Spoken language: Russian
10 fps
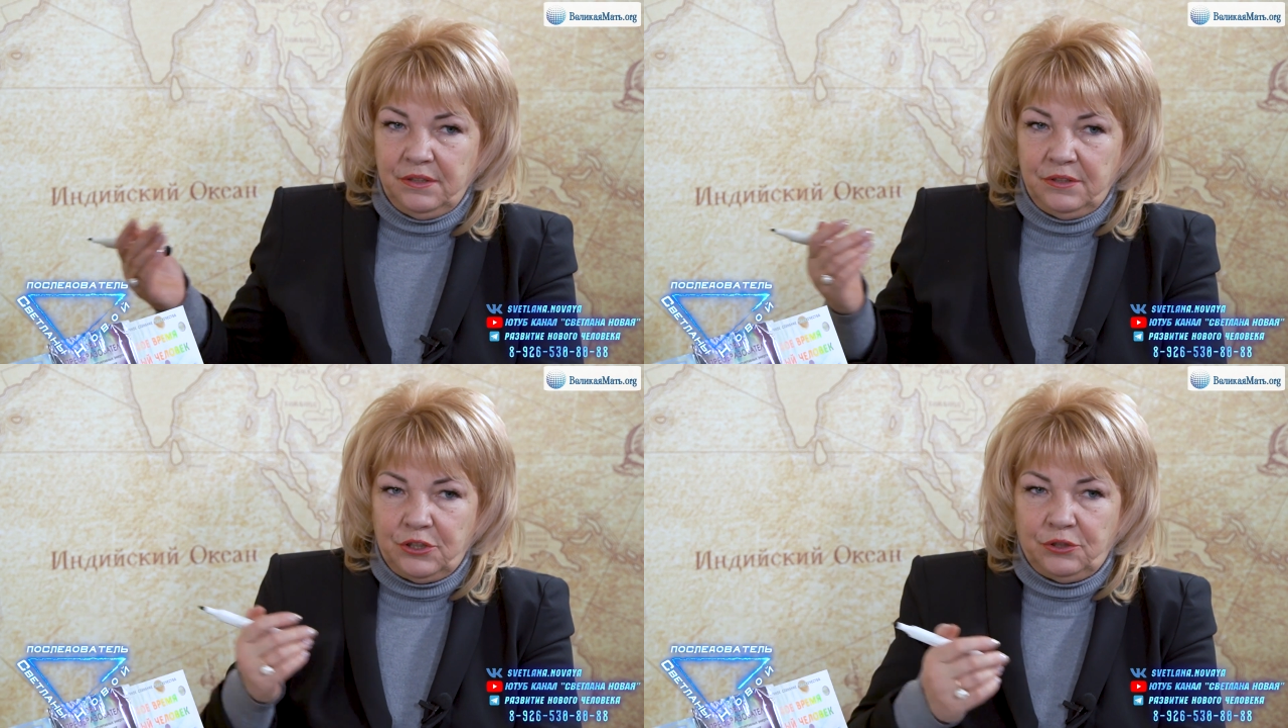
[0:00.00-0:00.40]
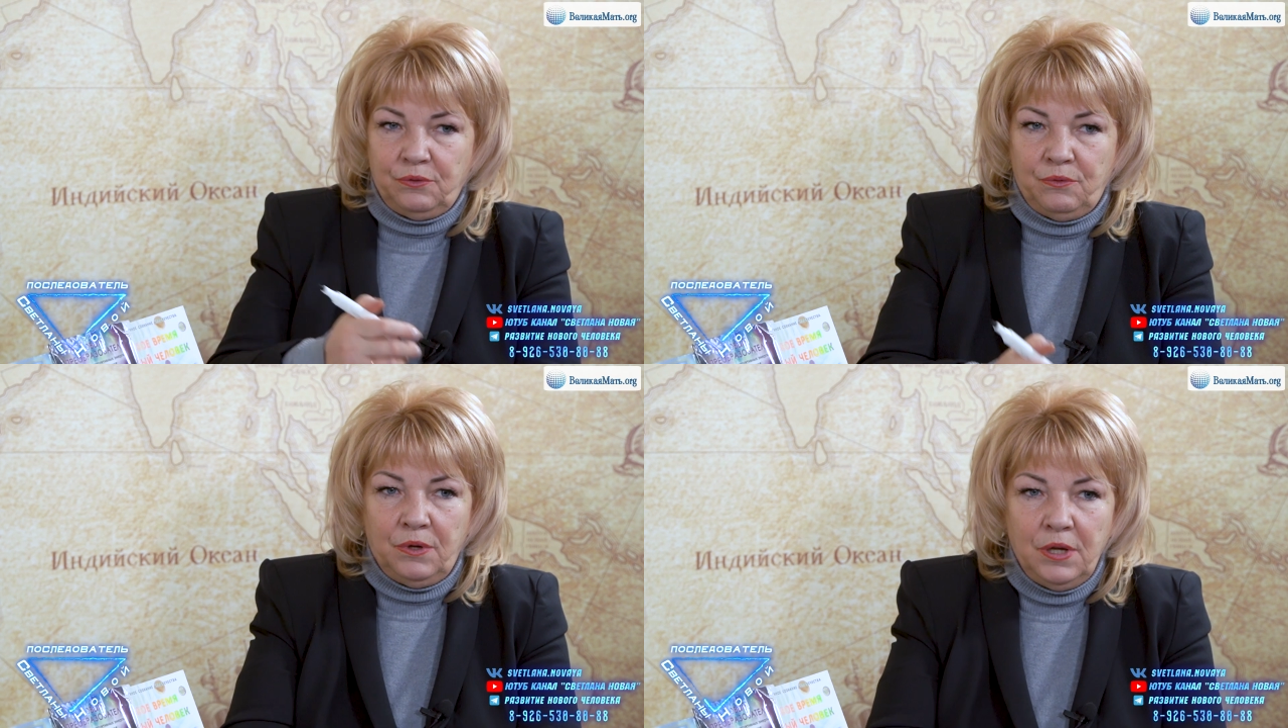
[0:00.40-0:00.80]
э,
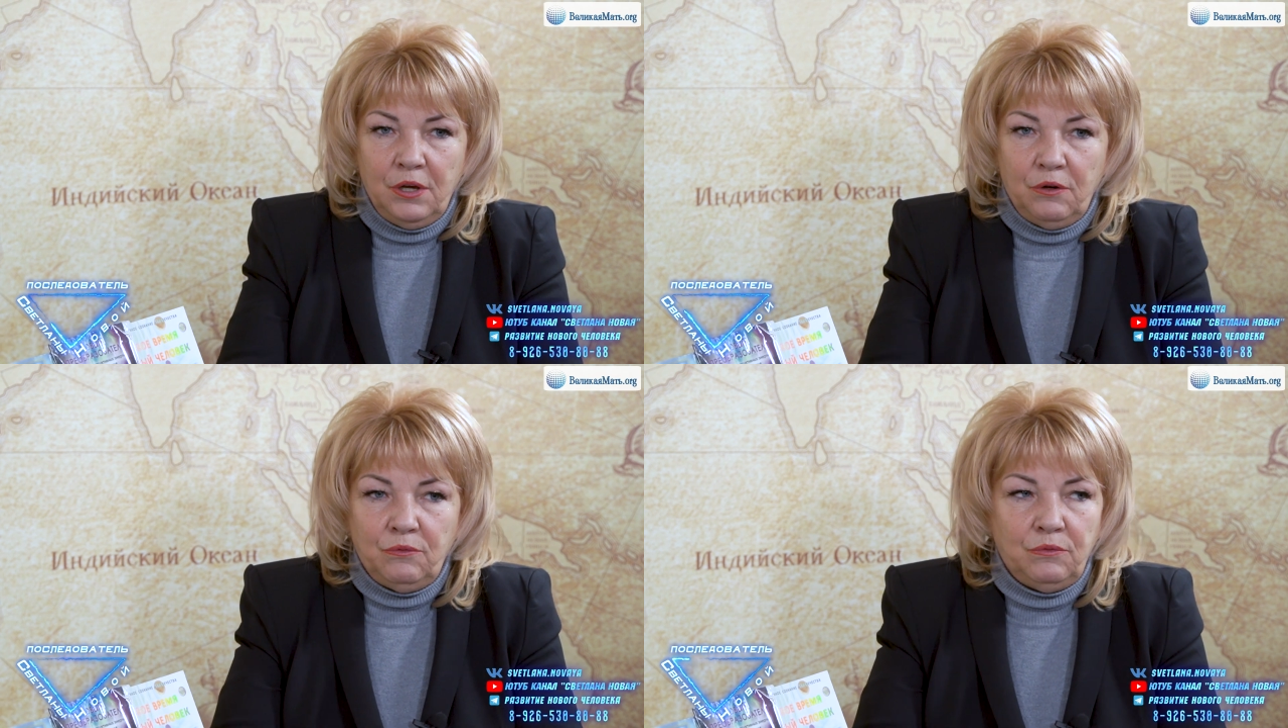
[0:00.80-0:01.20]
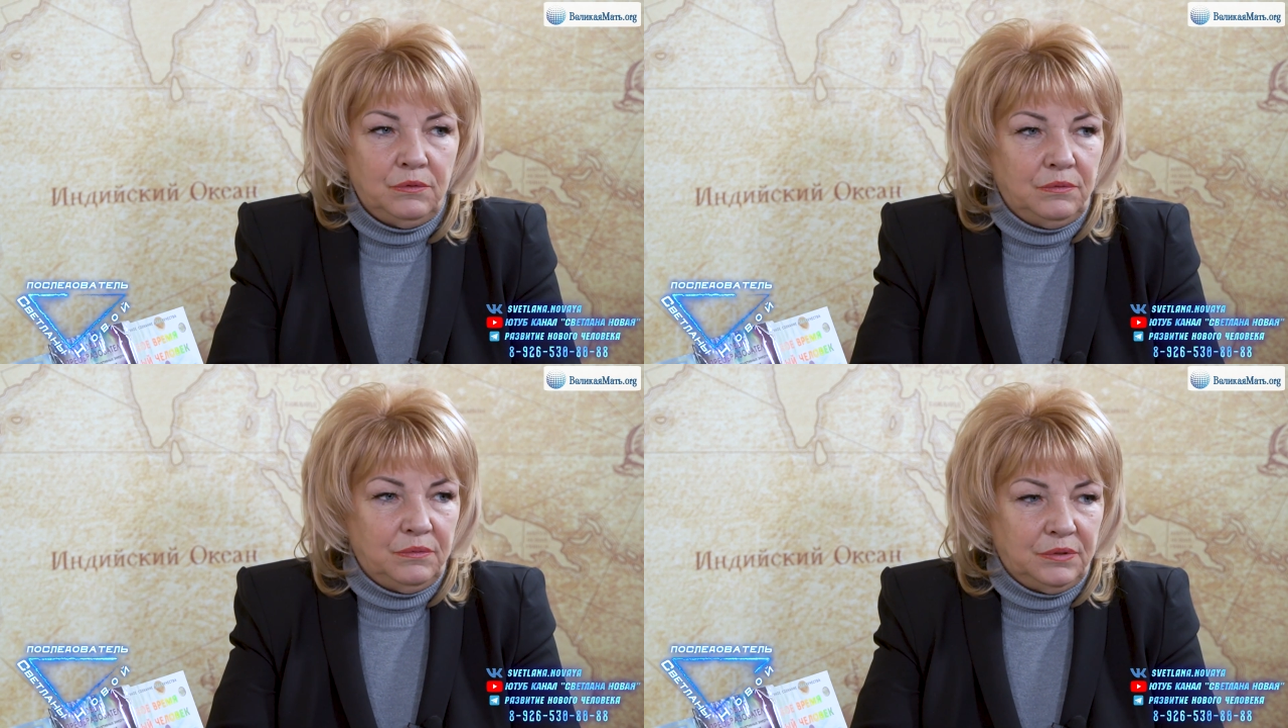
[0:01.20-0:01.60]
что
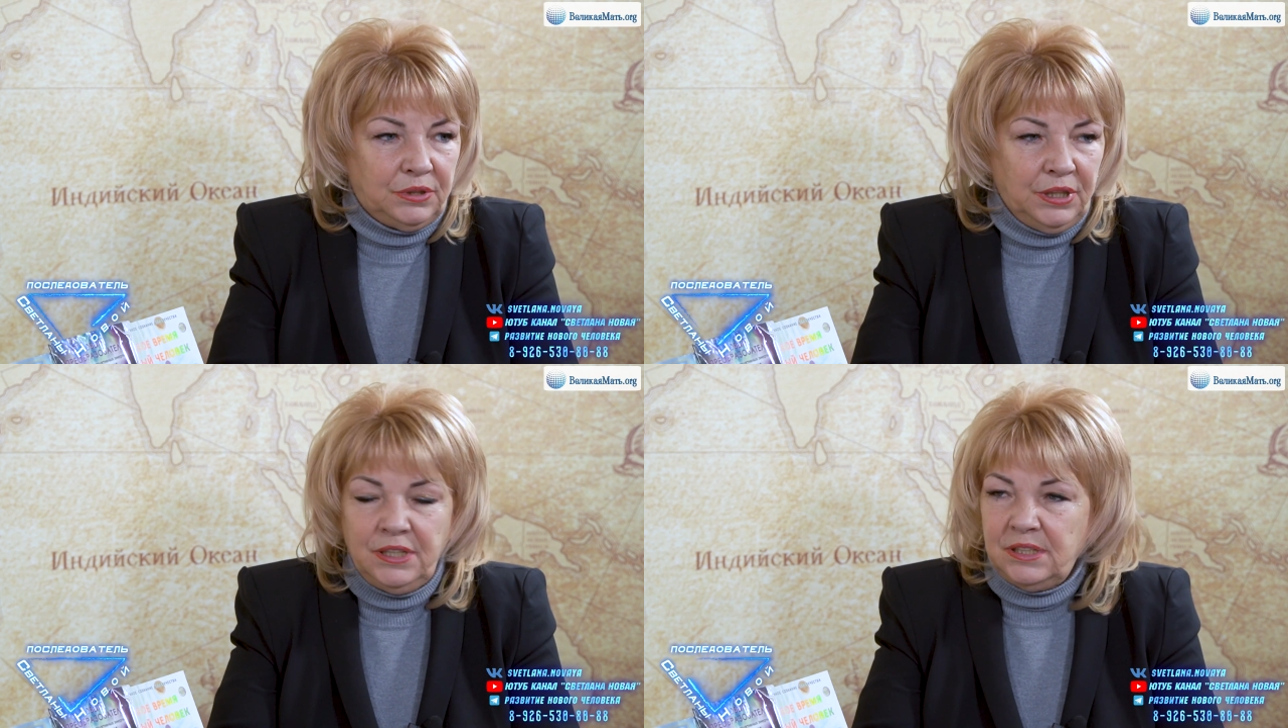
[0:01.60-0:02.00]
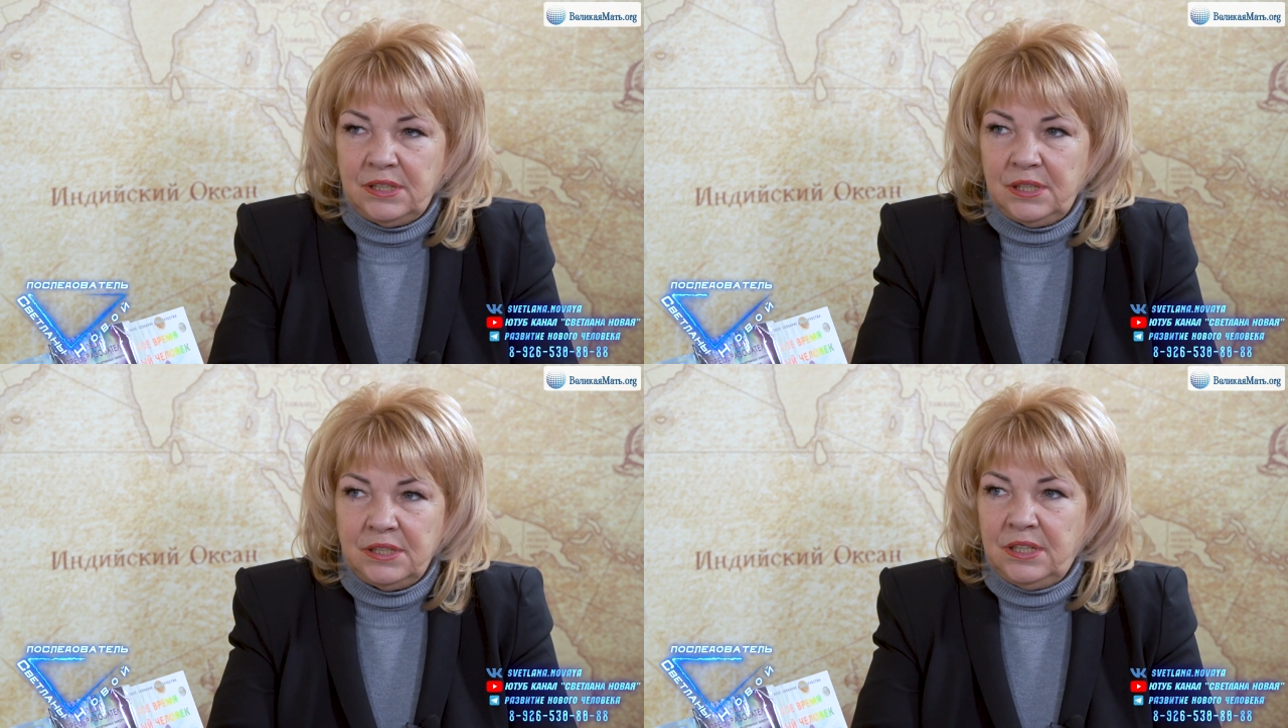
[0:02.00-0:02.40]
э, ты
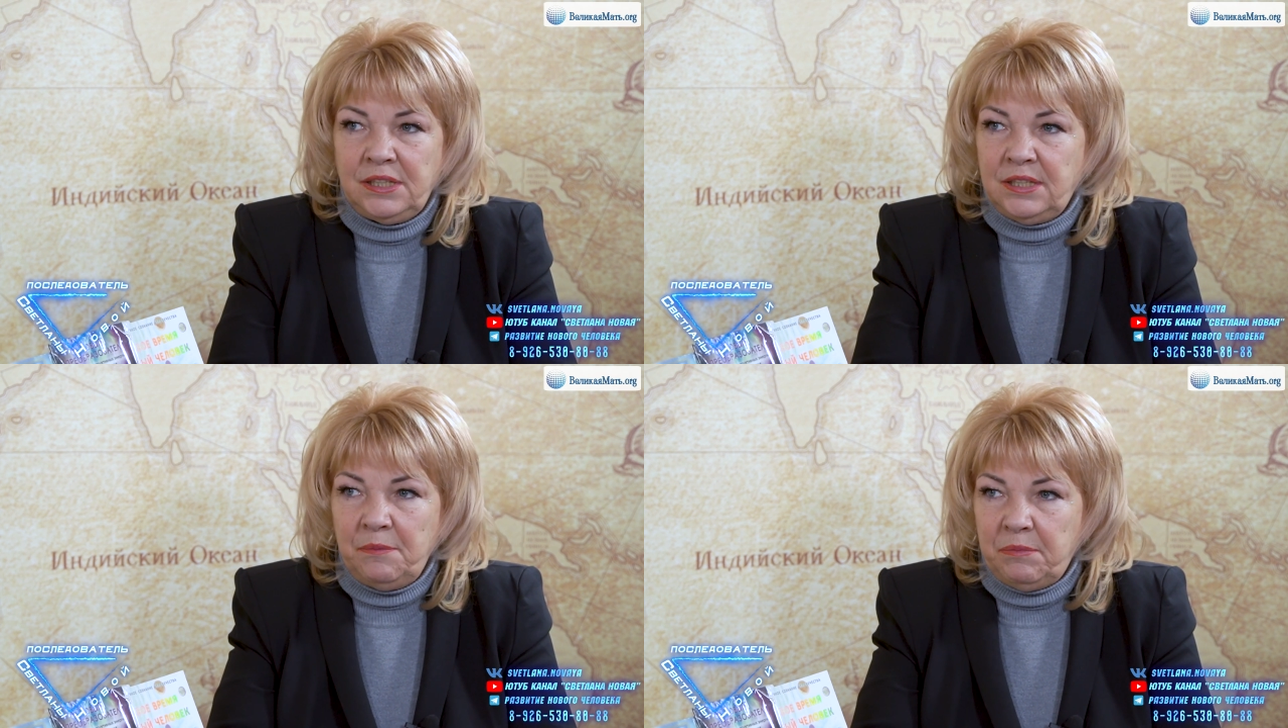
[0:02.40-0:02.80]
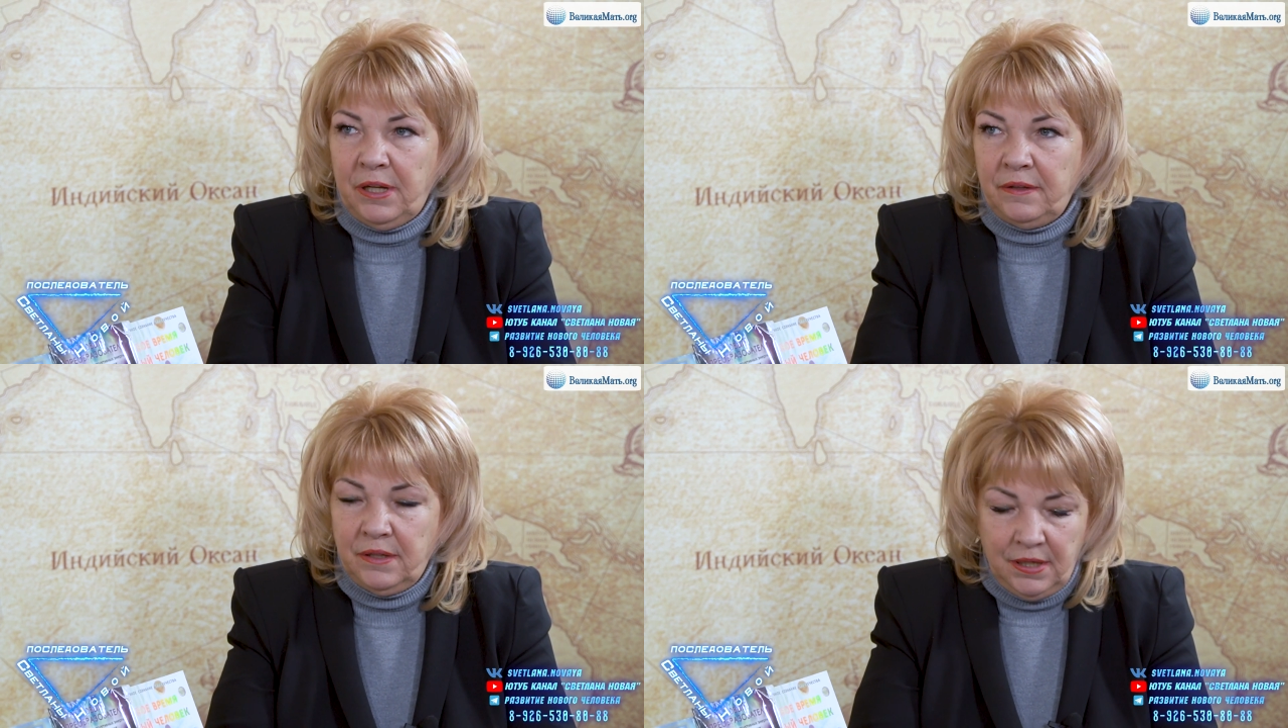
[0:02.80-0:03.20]
зацеплен.